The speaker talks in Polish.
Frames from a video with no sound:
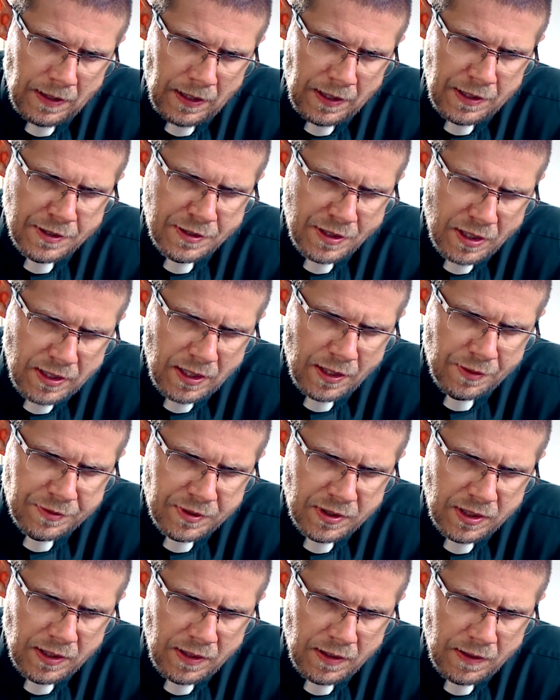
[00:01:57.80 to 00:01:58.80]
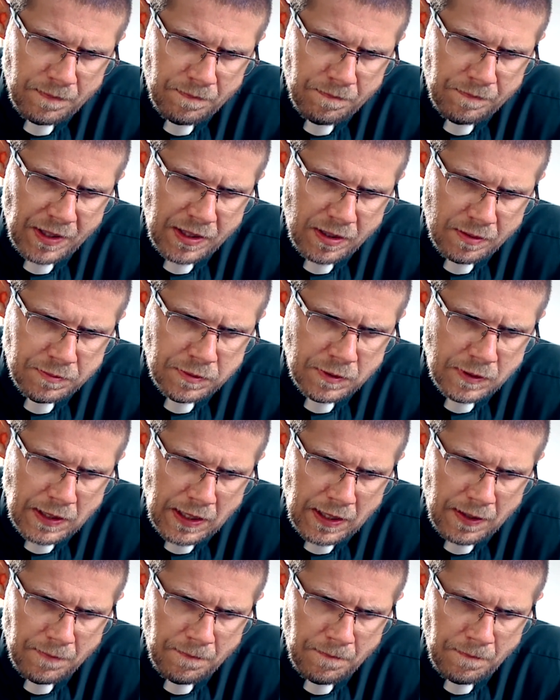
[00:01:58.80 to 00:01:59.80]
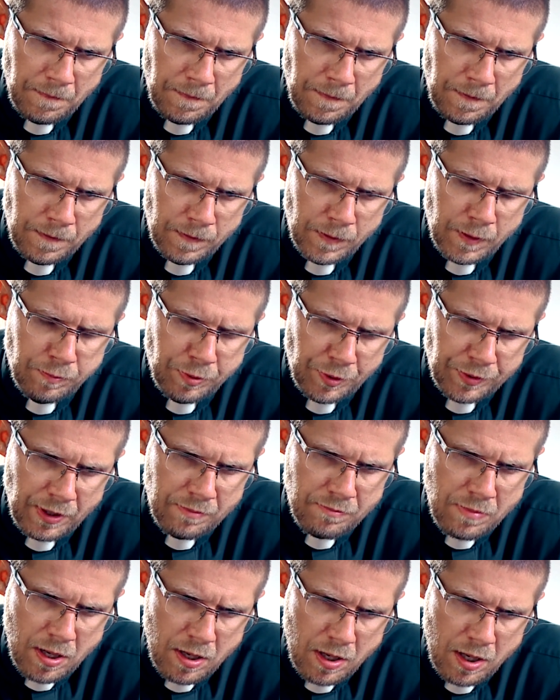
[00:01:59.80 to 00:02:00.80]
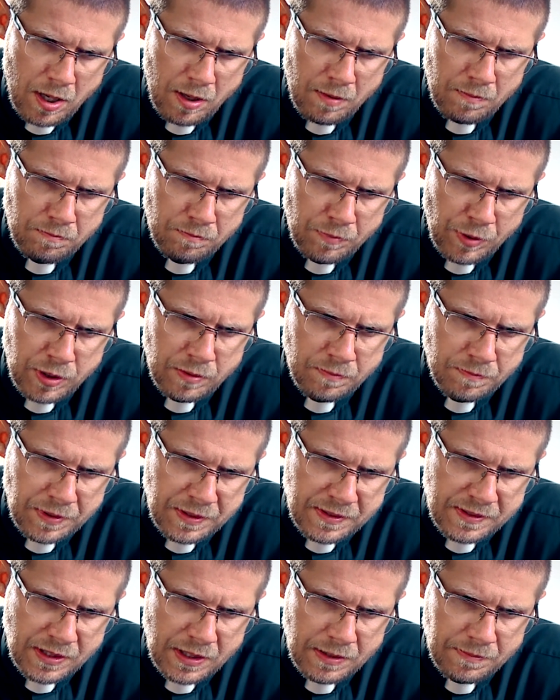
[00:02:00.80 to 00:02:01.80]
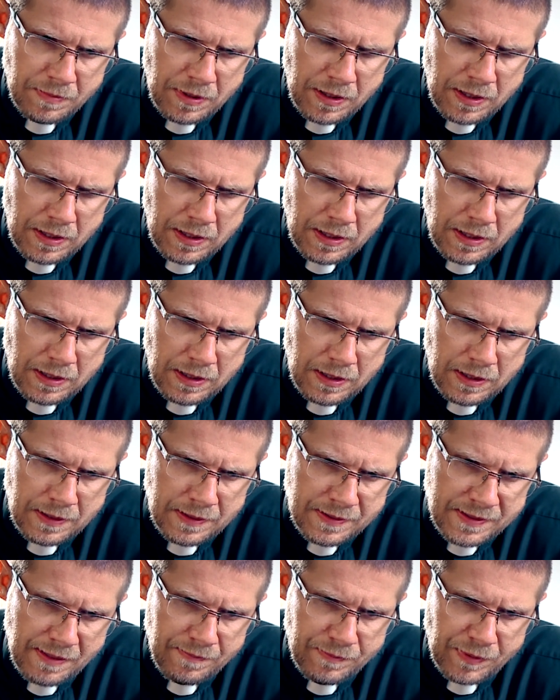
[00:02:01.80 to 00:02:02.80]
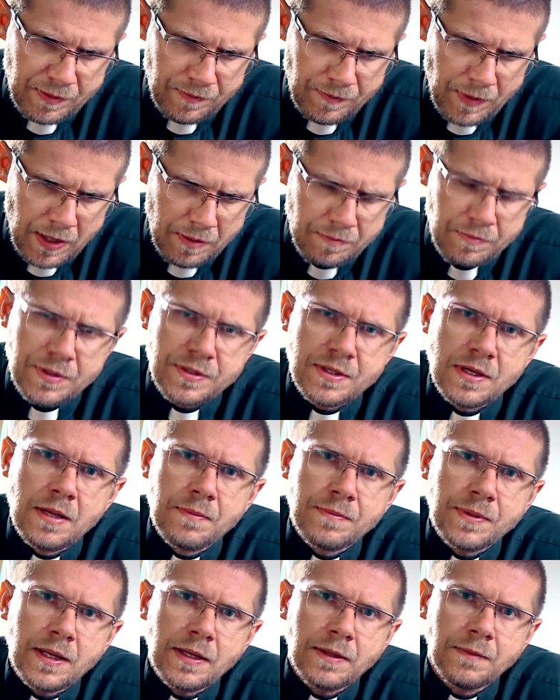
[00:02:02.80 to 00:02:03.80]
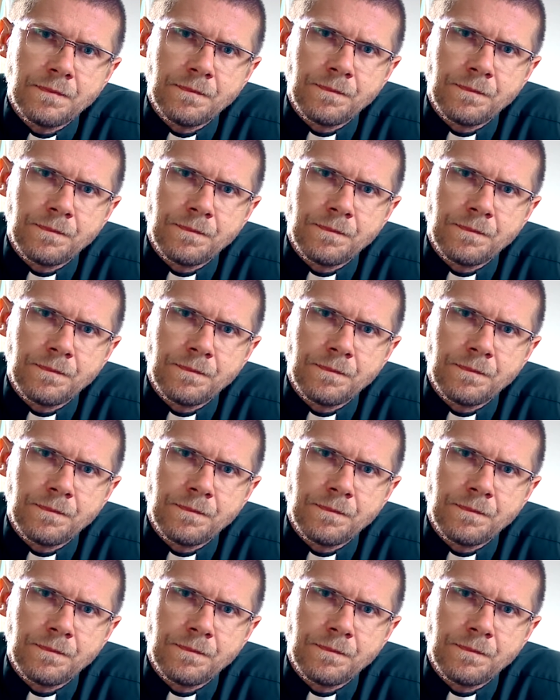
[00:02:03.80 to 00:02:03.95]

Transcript: Ale jeżeli ja odkryję Pana Boga, to potem moim bliskim ze mną będzie lepiej.